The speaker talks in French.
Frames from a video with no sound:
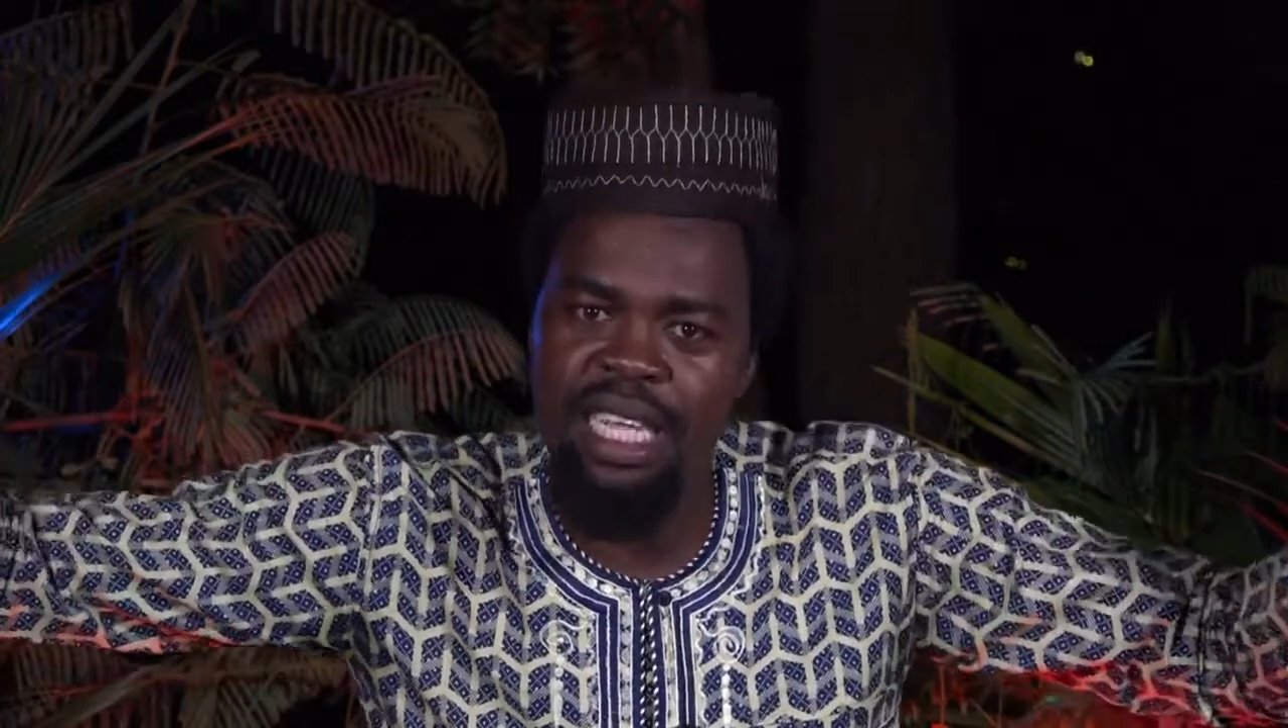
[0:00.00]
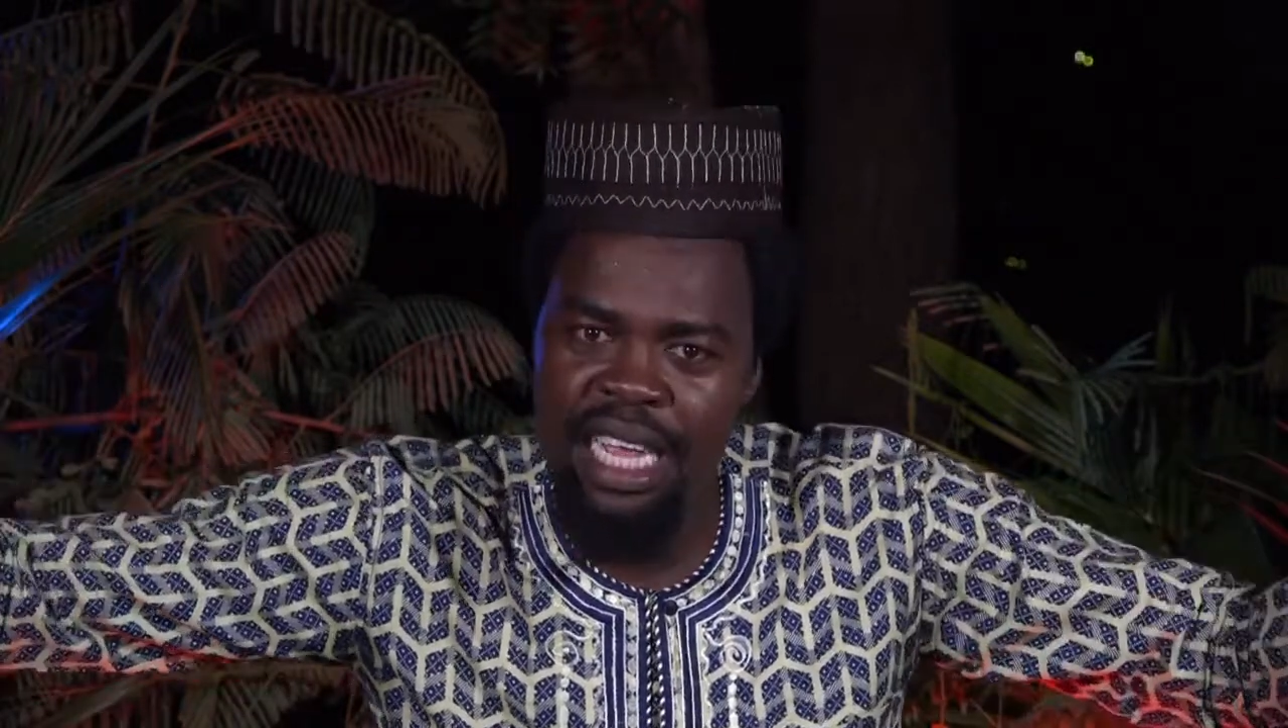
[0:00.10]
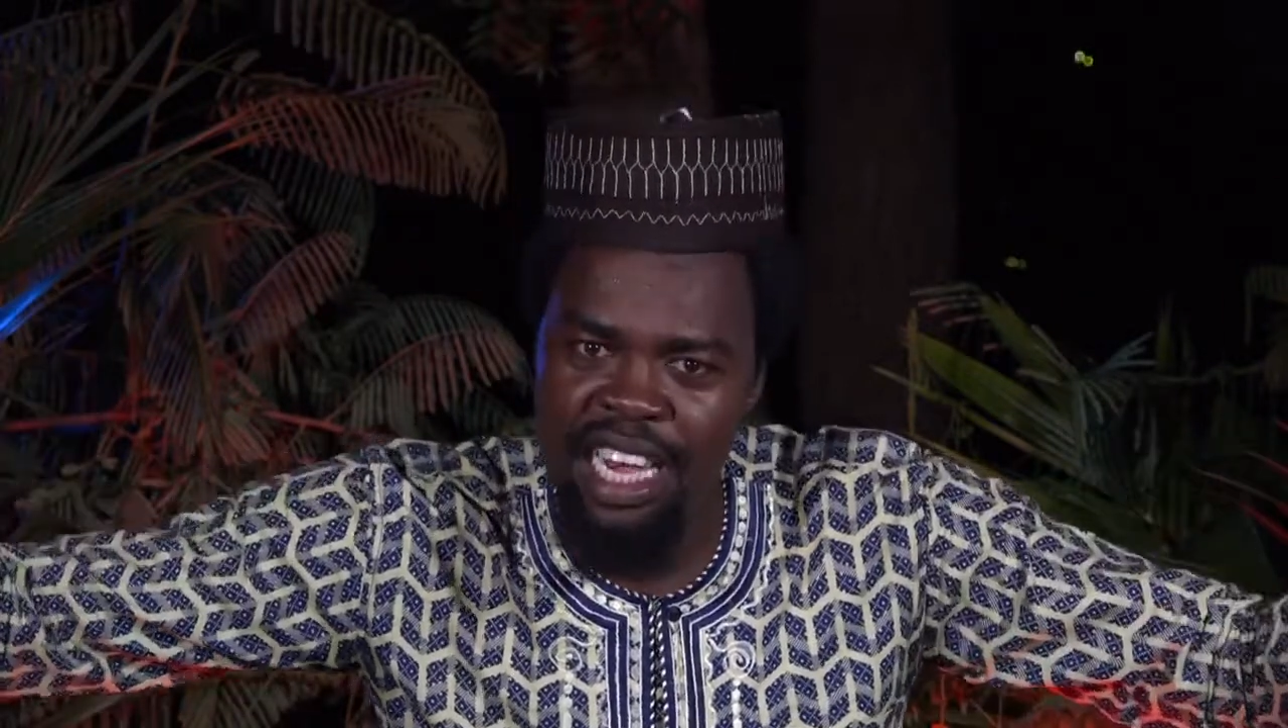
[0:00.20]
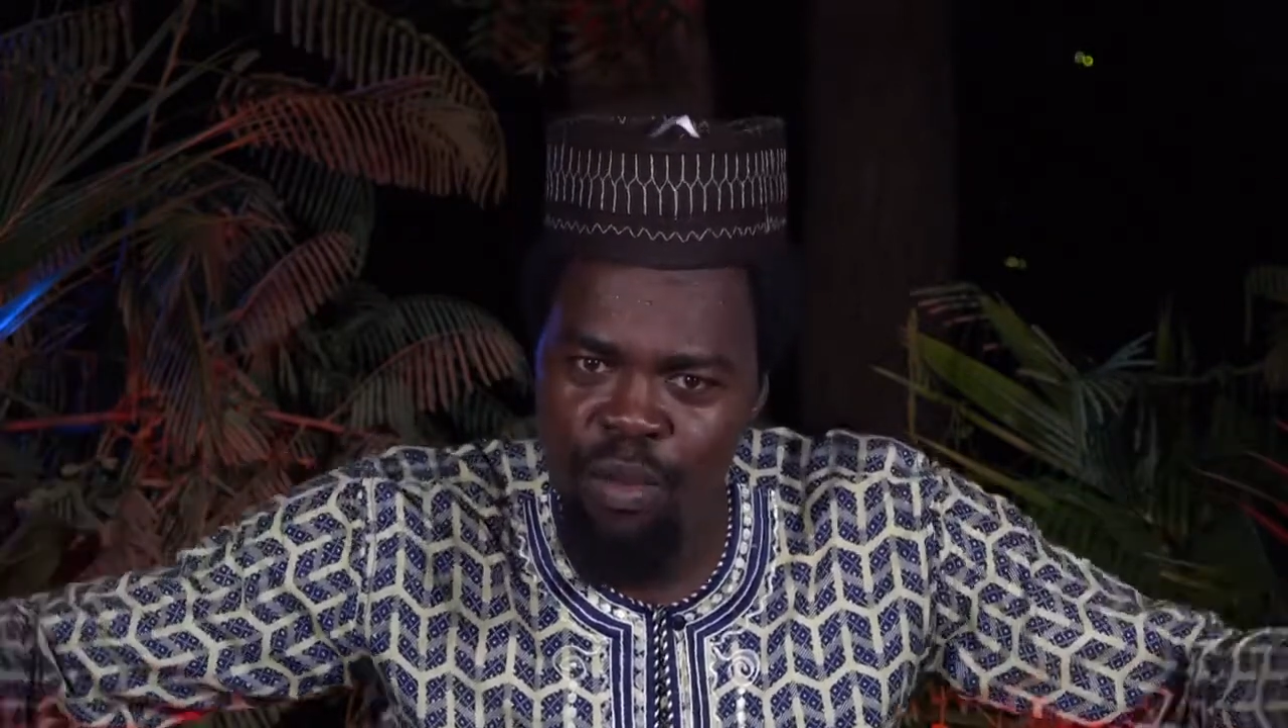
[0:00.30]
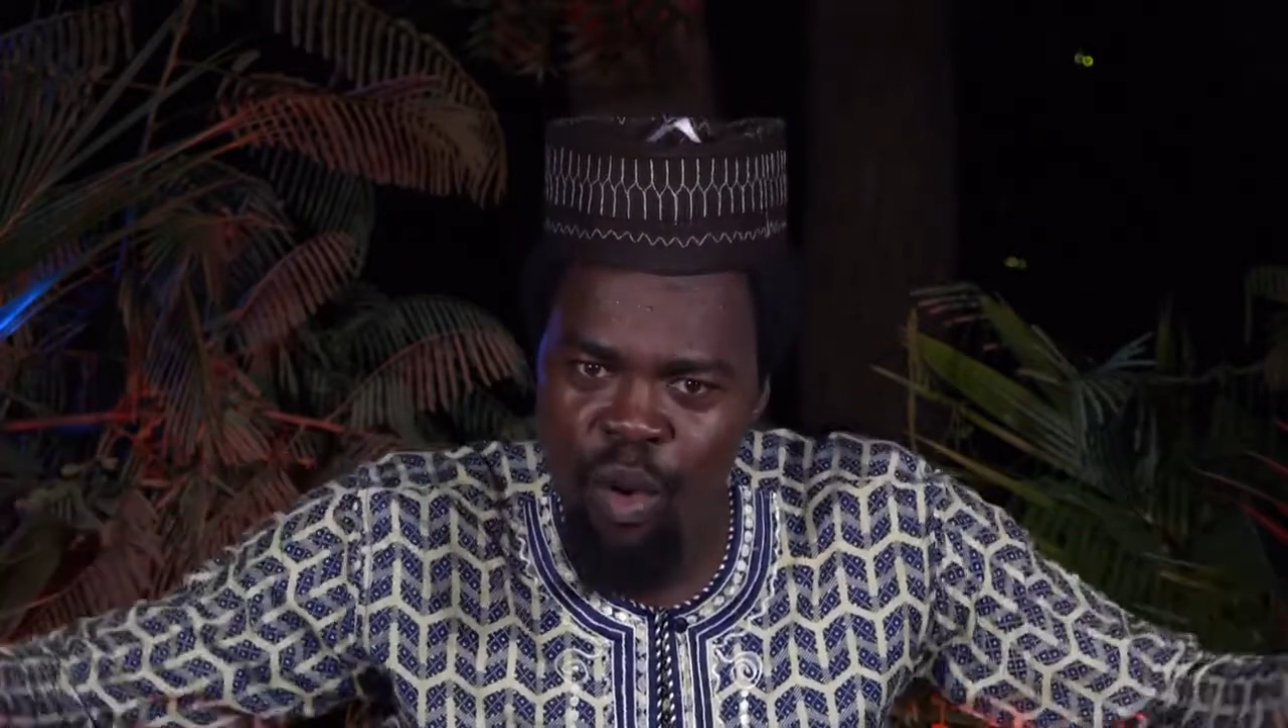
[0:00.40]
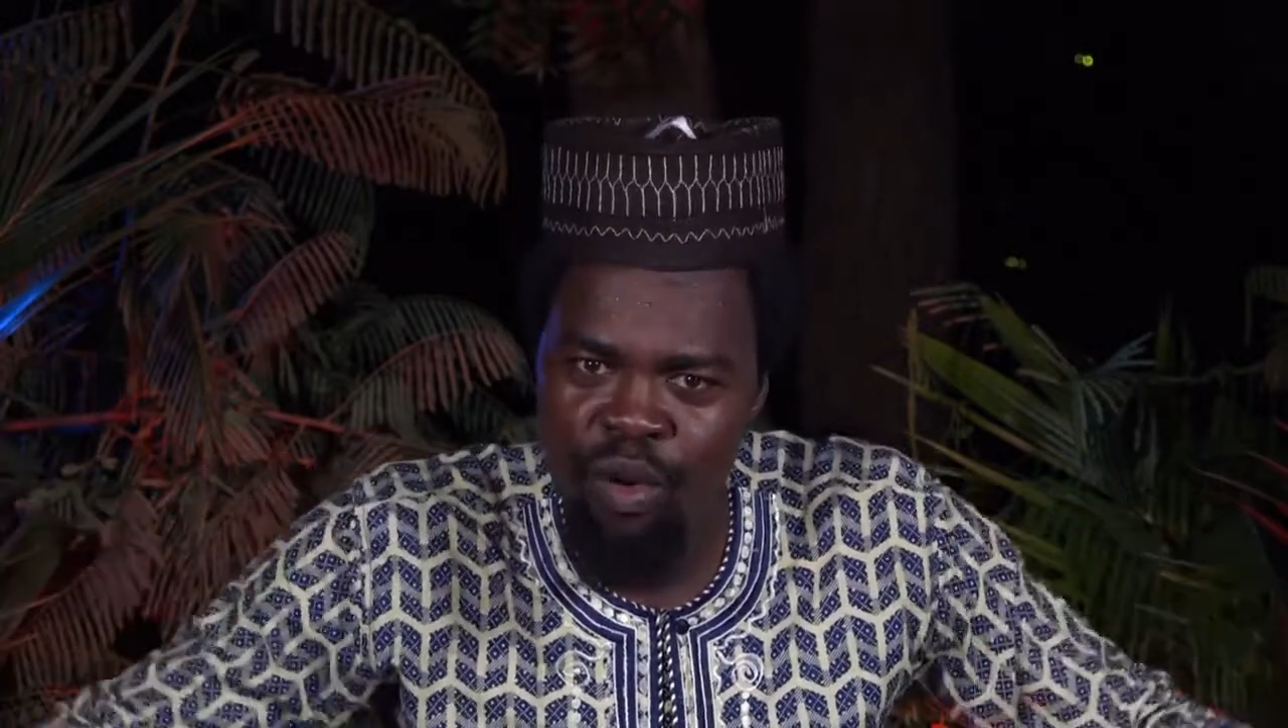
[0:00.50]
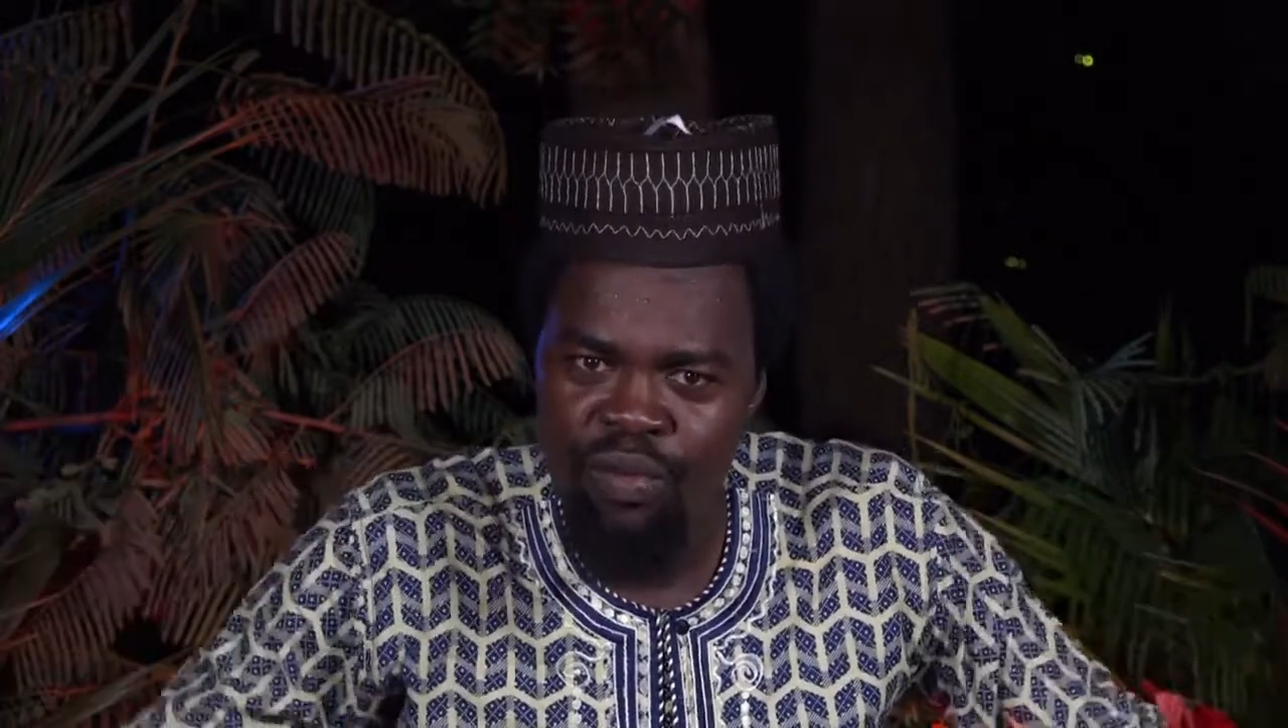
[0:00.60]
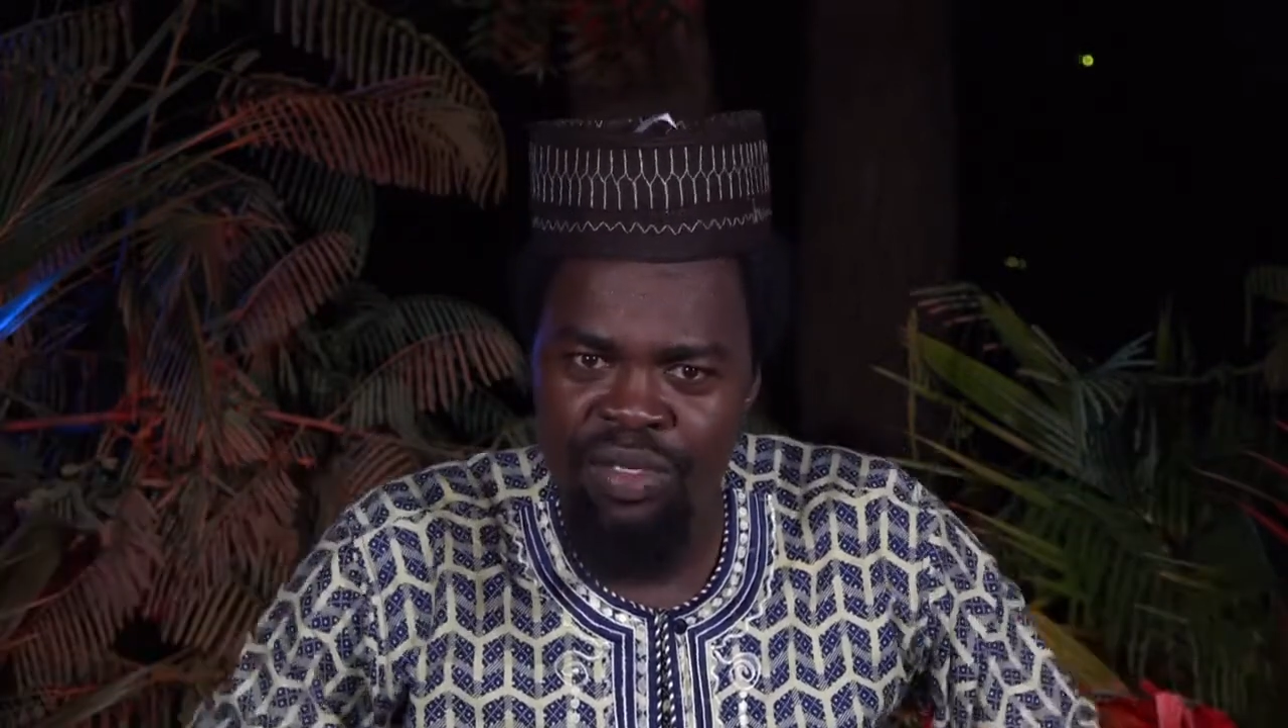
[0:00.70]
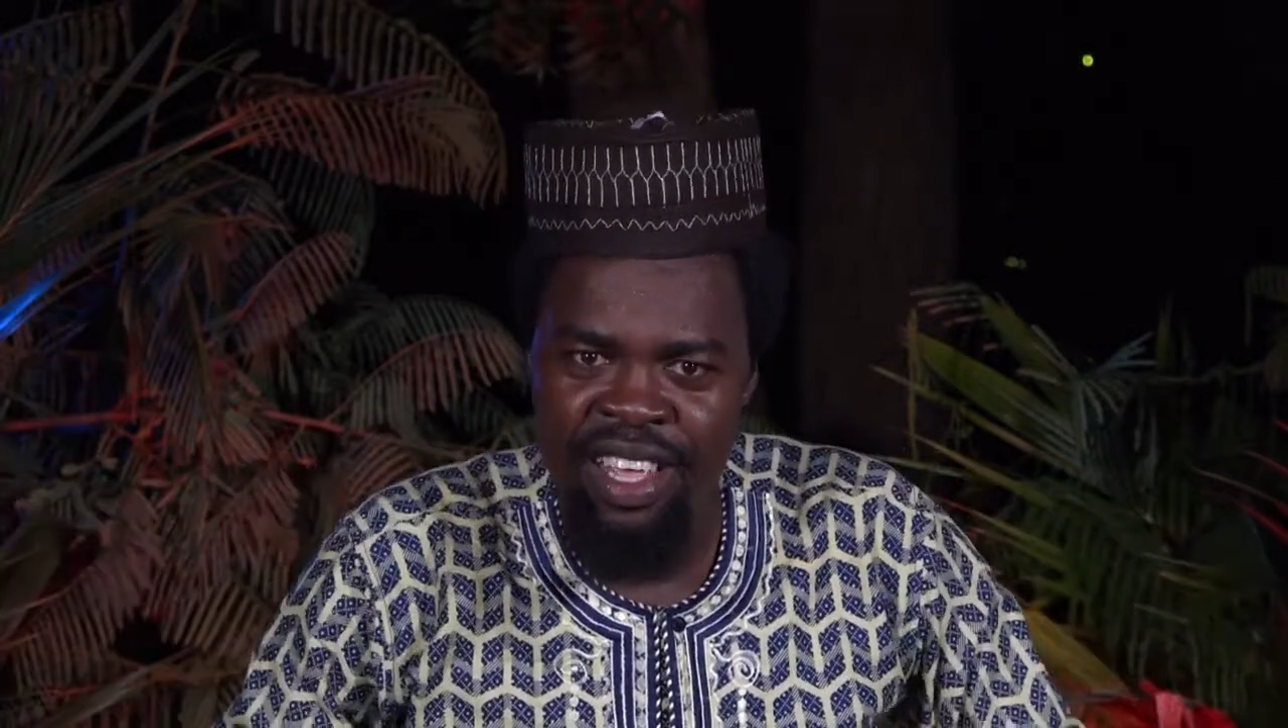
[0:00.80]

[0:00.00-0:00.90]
ces animaux.